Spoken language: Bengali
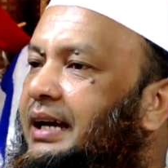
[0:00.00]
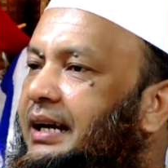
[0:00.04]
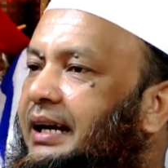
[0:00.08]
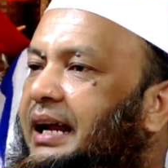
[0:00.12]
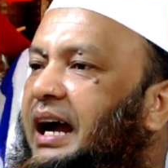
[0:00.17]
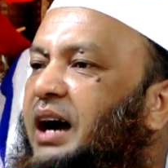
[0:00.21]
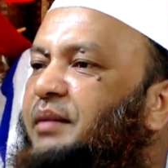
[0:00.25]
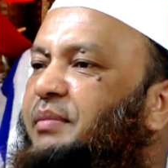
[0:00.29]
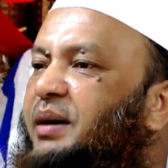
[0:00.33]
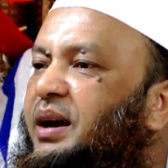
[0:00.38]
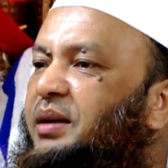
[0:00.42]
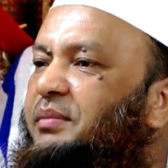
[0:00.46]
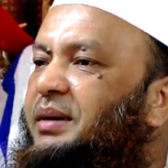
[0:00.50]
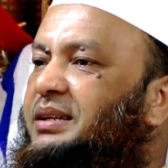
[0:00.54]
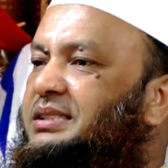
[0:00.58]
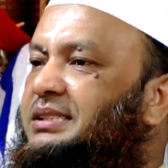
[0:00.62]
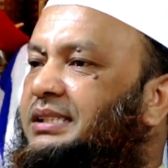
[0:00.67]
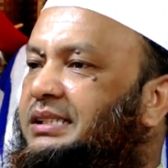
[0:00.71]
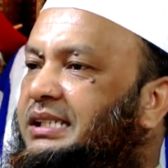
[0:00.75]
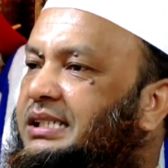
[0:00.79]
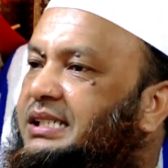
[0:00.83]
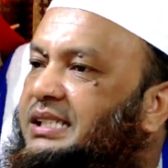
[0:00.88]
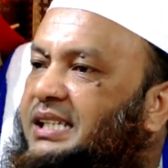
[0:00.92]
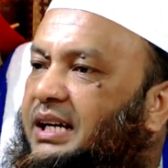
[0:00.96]
তার খাবার
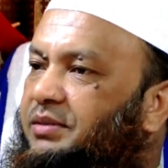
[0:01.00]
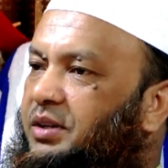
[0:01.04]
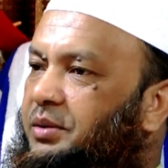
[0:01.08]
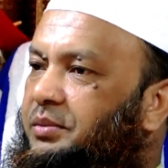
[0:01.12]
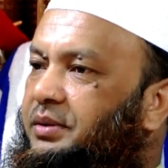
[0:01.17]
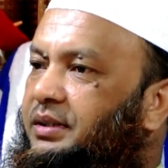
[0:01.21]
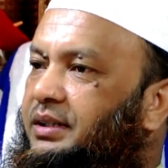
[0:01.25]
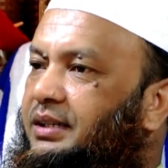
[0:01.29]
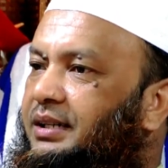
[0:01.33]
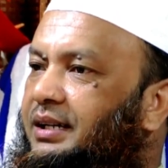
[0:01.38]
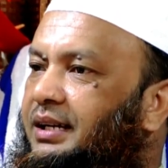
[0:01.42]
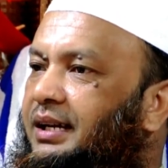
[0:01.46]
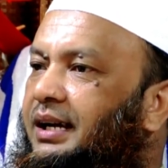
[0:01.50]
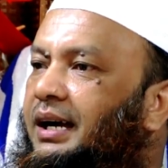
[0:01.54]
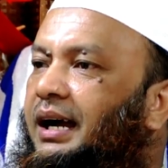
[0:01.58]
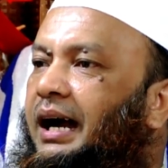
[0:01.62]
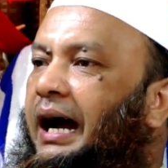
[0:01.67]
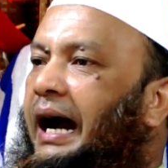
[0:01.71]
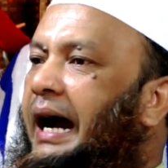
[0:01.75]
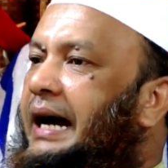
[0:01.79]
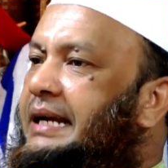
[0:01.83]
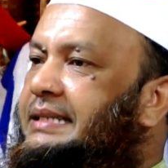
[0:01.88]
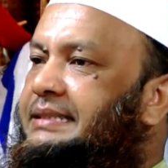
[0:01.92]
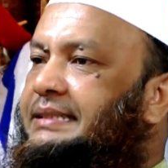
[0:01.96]
মাঝে ডিস্টার্ব হবে
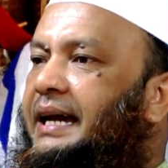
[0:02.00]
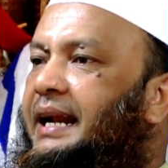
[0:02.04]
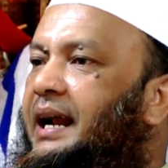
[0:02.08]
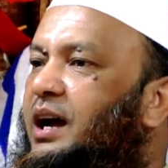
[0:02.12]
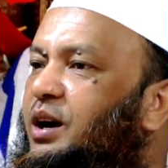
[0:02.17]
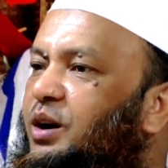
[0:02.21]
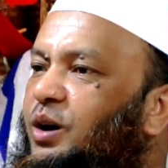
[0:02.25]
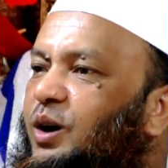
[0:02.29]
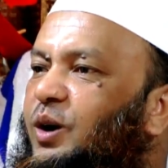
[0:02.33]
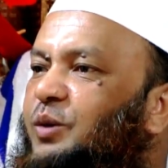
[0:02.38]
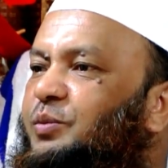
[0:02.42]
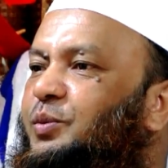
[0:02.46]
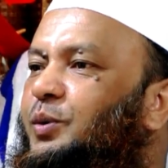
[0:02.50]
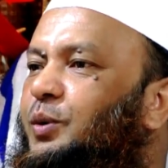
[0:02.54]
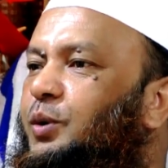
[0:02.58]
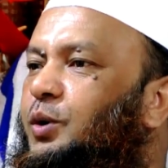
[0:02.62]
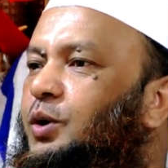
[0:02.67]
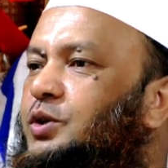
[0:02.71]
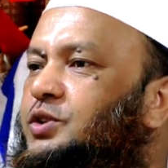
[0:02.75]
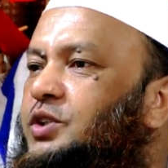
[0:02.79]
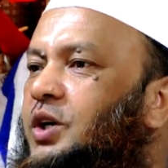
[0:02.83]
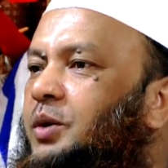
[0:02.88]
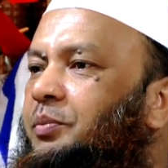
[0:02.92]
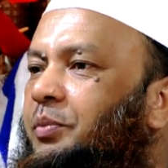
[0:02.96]
আর যারা গল্প
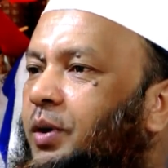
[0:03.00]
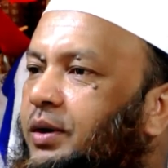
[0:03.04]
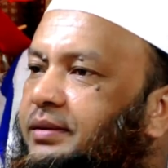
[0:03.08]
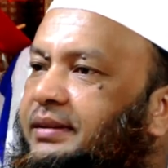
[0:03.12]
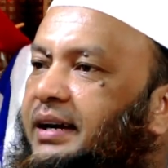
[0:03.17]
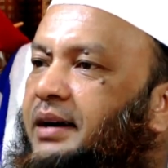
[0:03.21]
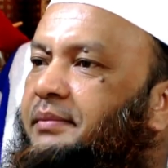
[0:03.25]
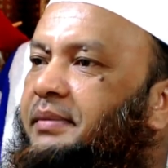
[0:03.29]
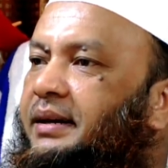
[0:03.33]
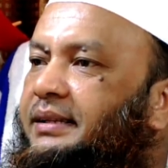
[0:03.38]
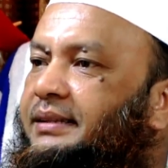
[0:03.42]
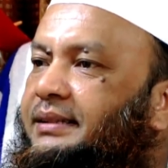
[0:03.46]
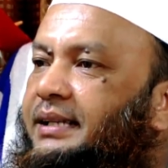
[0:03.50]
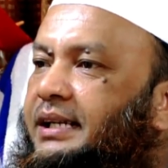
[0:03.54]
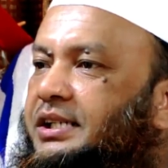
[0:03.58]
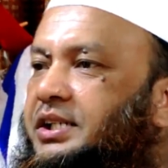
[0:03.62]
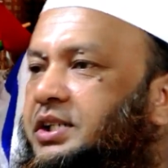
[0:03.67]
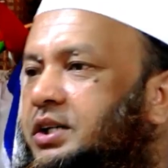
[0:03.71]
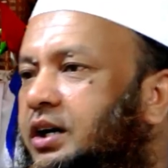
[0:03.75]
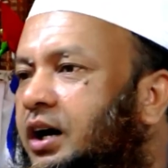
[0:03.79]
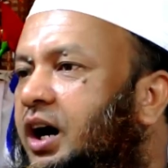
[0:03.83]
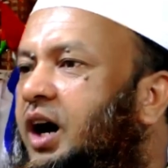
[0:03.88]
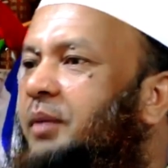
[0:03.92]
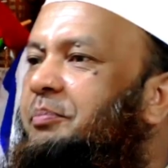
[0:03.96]
গুজব কথাবার্তা
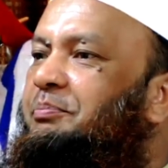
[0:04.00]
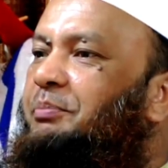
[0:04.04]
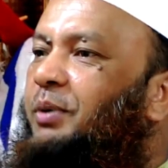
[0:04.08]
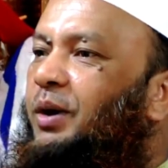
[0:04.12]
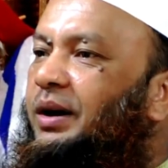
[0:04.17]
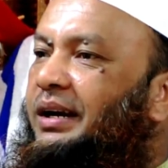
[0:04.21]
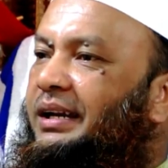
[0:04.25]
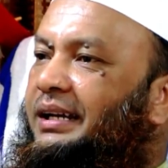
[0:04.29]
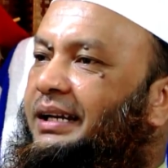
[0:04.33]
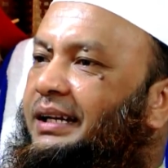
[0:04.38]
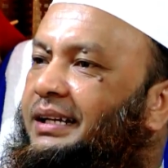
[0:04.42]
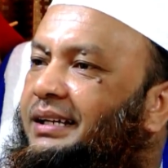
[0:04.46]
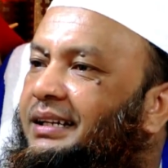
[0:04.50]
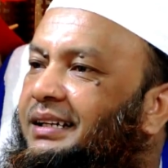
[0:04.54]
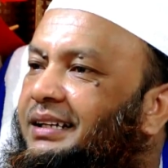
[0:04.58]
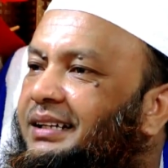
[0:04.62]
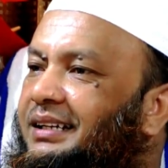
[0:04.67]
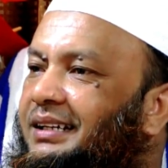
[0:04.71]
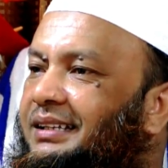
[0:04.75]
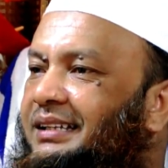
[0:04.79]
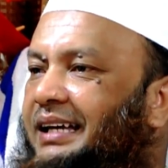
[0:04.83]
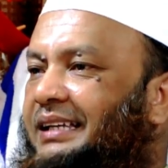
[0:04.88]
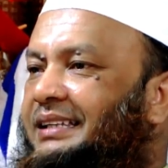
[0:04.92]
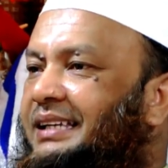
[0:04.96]
সব বলে
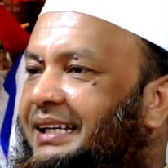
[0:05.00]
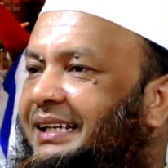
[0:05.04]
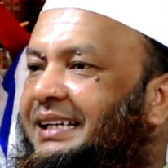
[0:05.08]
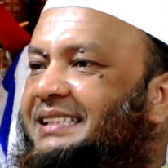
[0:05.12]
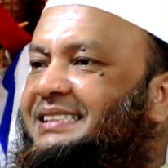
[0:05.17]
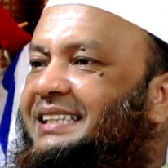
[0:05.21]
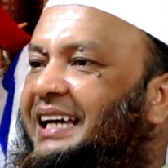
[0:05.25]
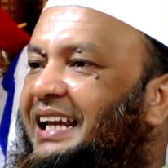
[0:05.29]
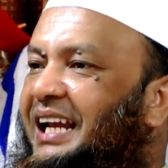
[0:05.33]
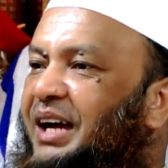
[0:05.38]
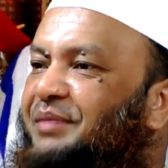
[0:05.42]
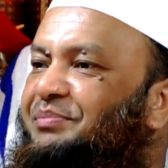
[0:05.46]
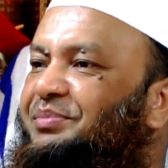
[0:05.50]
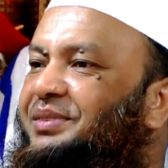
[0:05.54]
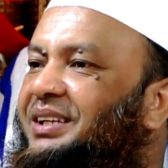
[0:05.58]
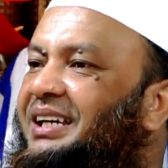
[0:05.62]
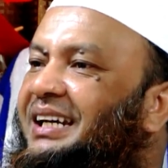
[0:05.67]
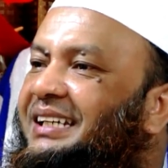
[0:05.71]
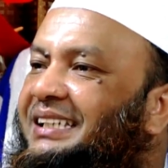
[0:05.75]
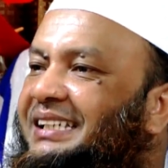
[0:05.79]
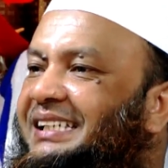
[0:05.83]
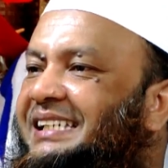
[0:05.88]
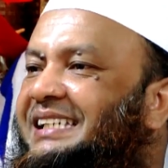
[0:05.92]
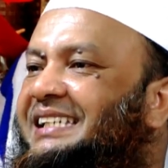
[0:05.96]
তাদেরকে সালাম
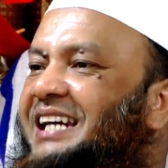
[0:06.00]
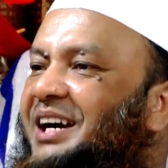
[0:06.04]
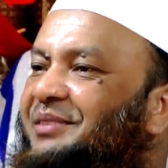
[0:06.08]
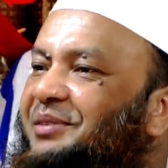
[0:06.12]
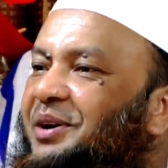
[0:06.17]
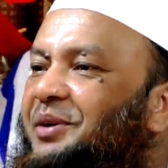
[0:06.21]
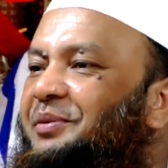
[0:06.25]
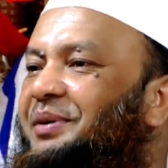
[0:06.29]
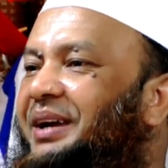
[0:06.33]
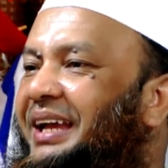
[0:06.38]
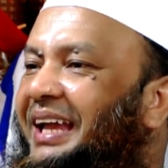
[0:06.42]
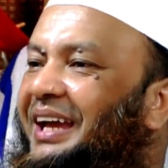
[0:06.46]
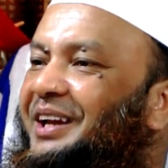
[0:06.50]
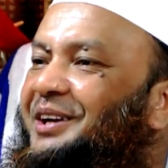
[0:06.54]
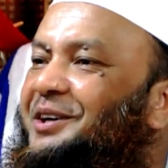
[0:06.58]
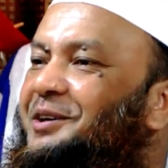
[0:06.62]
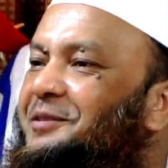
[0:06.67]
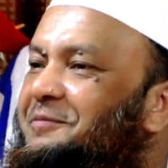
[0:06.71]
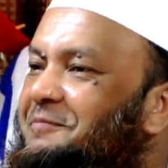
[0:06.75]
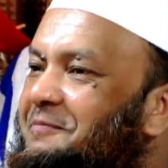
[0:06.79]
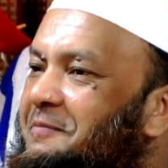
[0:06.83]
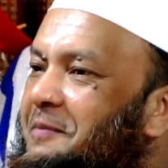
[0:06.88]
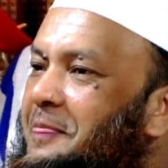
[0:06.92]
দিলে ডিস্টার্ব হবে কেন